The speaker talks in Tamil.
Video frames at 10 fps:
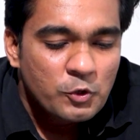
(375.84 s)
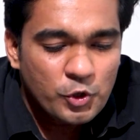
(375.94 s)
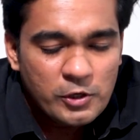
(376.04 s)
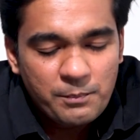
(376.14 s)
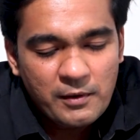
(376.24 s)

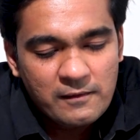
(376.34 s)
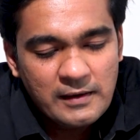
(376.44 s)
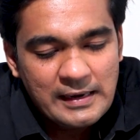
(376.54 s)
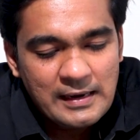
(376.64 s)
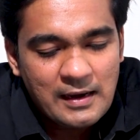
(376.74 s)
ஸோ இப்போ
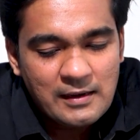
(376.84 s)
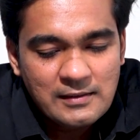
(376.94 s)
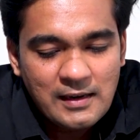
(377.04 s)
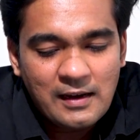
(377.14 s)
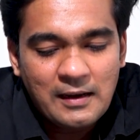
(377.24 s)
அவங்க என்ன
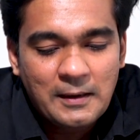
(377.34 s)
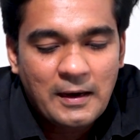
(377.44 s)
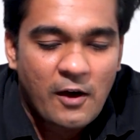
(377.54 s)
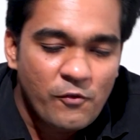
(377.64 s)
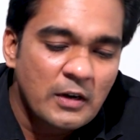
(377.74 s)
ஆகுதுன்னா
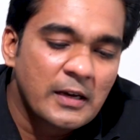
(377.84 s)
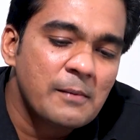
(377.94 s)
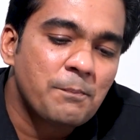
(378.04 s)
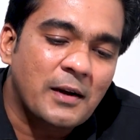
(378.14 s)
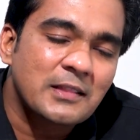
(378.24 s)
அப்படின்னா அவங்களுக்கு
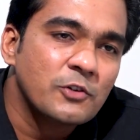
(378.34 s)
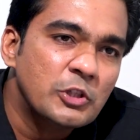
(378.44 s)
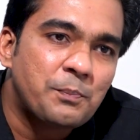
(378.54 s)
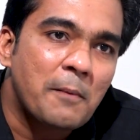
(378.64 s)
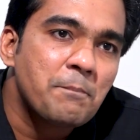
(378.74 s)
பணத்தை
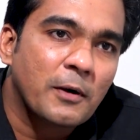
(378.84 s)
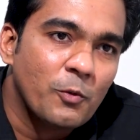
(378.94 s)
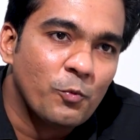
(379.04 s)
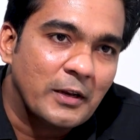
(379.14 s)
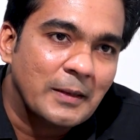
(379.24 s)
வந்து பம்ப் பண்ண
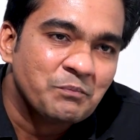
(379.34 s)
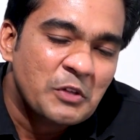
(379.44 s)
முடியல